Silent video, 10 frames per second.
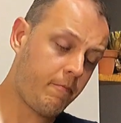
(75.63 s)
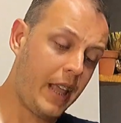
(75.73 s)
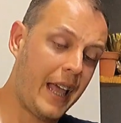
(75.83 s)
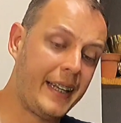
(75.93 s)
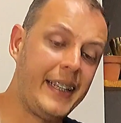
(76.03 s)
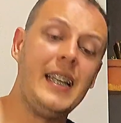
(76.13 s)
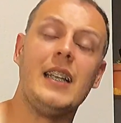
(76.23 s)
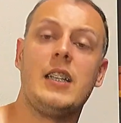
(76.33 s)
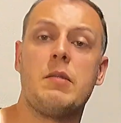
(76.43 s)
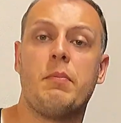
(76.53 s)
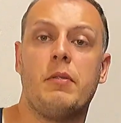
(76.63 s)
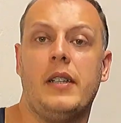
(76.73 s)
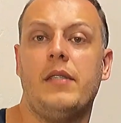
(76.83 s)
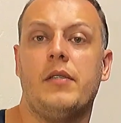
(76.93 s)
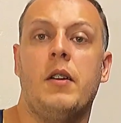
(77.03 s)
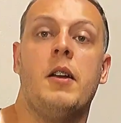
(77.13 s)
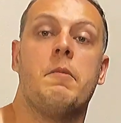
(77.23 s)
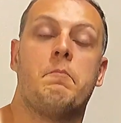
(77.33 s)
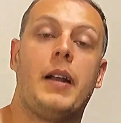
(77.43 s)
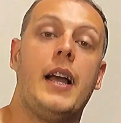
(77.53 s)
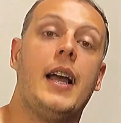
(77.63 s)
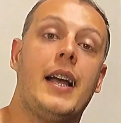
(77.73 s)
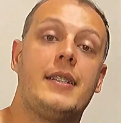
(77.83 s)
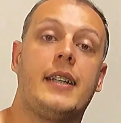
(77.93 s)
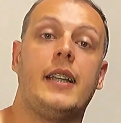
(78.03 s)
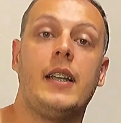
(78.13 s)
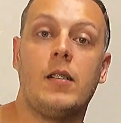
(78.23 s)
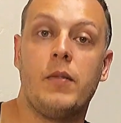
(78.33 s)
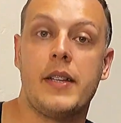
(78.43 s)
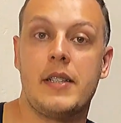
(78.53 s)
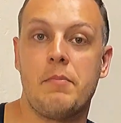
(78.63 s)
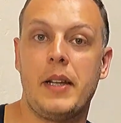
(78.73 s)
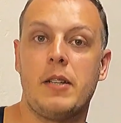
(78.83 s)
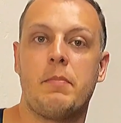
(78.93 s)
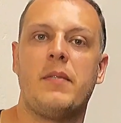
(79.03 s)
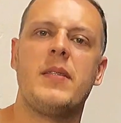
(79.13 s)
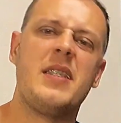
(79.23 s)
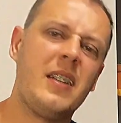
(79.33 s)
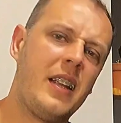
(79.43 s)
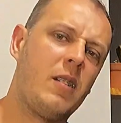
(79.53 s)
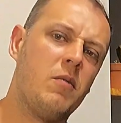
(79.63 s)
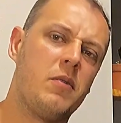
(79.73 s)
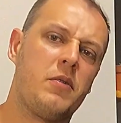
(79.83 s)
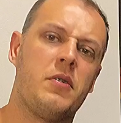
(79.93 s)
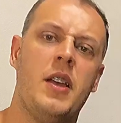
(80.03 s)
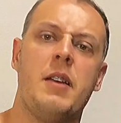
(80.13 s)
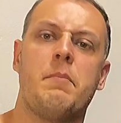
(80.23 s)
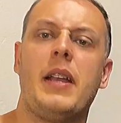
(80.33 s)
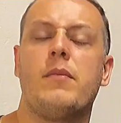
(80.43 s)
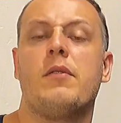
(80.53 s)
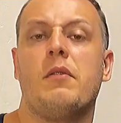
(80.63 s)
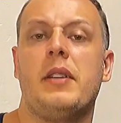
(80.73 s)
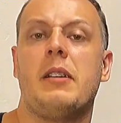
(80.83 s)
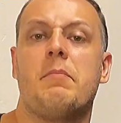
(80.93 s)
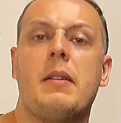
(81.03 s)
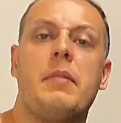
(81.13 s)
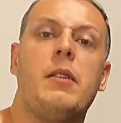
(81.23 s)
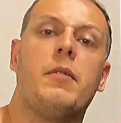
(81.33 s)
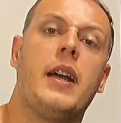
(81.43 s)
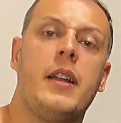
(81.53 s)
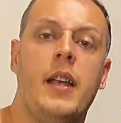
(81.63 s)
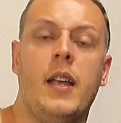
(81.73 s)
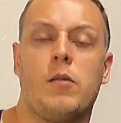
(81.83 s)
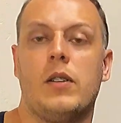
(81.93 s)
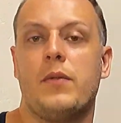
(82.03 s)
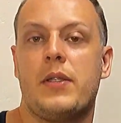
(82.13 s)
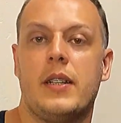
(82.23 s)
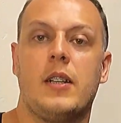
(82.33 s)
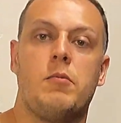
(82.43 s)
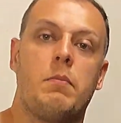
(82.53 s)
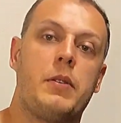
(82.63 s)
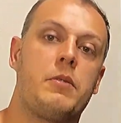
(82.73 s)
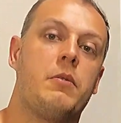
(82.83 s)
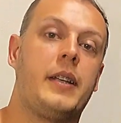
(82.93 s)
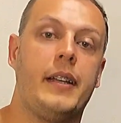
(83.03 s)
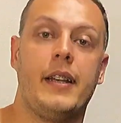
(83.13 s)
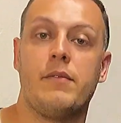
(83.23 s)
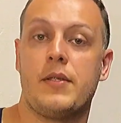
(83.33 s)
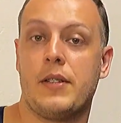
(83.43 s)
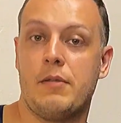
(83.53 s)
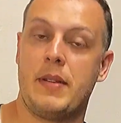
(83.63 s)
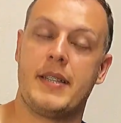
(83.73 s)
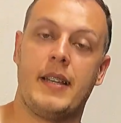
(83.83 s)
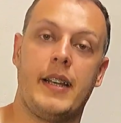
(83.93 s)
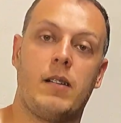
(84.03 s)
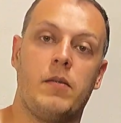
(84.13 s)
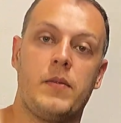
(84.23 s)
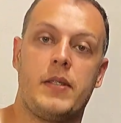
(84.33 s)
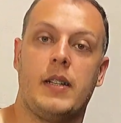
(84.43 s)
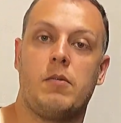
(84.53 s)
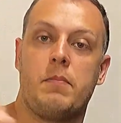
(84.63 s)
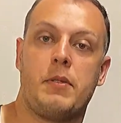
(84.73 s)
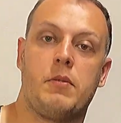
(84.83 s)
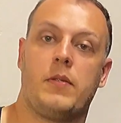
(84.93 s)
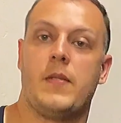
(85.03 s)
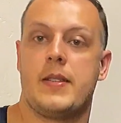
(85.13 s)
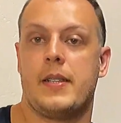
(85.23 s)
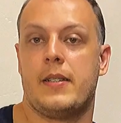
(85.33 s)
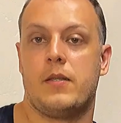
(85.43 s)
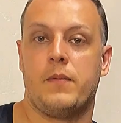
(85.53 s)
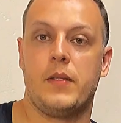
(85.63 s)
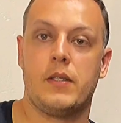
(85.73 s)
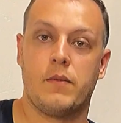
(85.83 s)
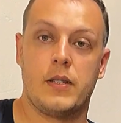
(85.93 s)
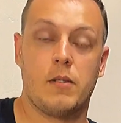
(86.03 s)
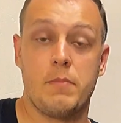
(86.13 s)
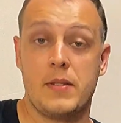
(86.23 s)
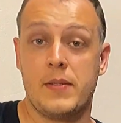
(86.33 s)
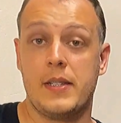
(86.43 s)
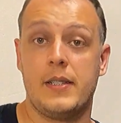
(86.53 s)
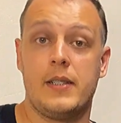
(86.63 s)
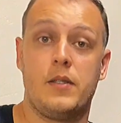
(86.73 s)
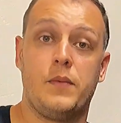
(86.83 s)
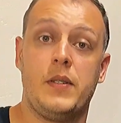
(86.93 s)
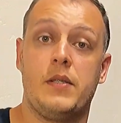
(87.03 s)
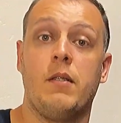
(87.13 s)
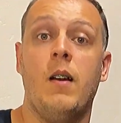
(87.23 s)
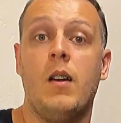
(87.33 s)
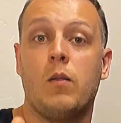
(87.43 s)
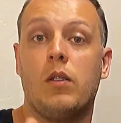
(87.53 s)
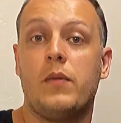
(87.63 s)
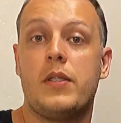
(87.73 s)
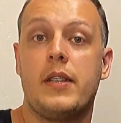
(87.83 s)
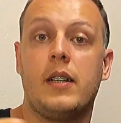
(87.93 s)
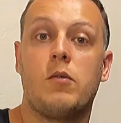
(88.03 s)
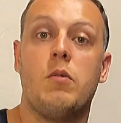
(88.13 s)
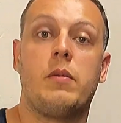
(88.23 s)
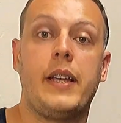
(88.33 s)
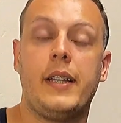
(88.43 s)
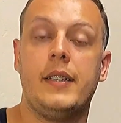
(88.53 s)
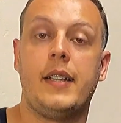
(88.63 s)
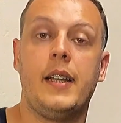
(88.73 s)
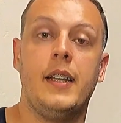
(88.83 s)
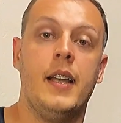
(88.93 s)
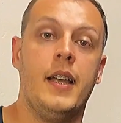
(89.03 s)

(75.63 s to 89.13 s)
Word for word: ali disponível para adquirir conhecimento, para fazer negócios, para evoluir, para melhorar. Quando você anda com uma pessoa que lê, você começa a ler. Quando você anda com uma pessoa que faz exercício físico, você começa a fazer exercício físico. Quando você anda com alguém que tem